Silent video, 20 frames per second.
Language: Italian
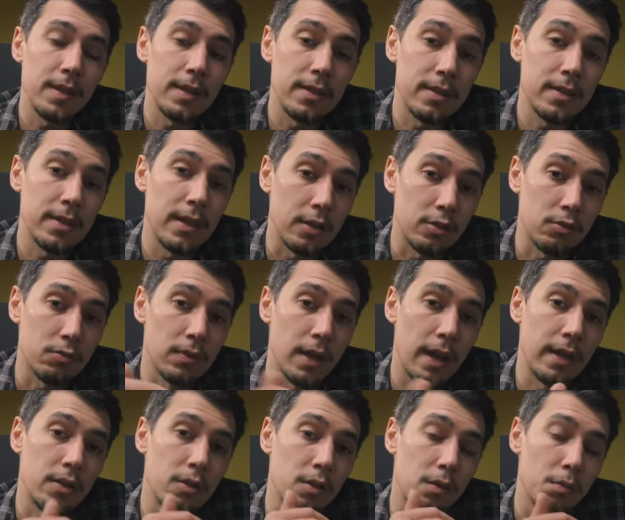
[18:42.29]
sia su
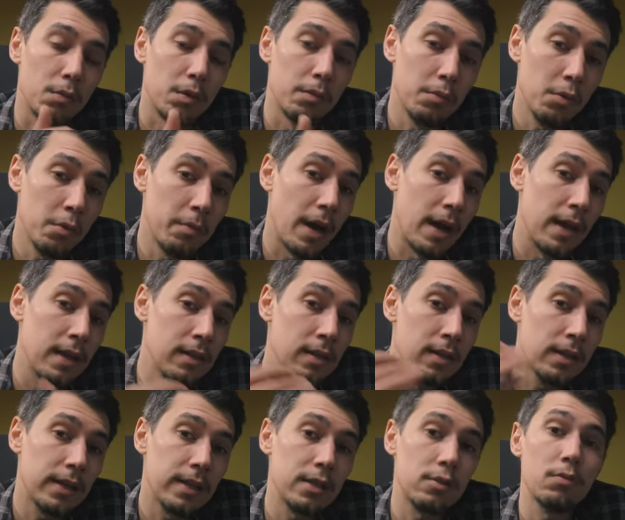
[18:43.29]
Lightroom
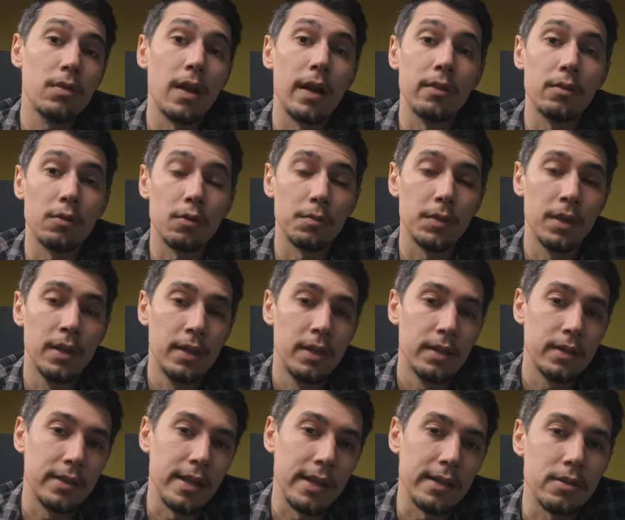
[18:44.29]
Mobile che su Lightroom
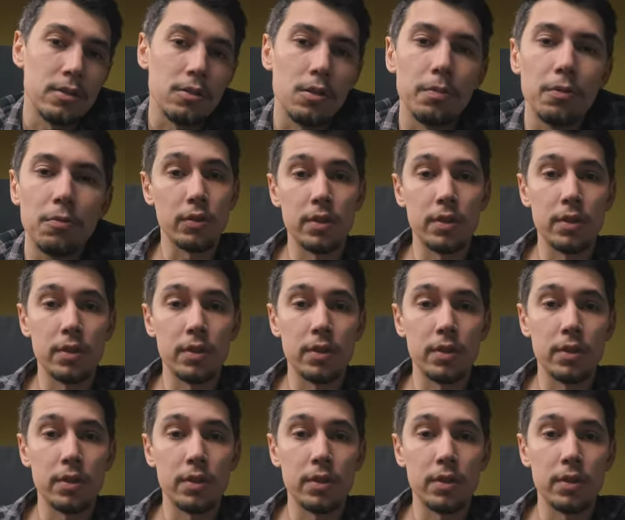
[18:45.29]
Desktop.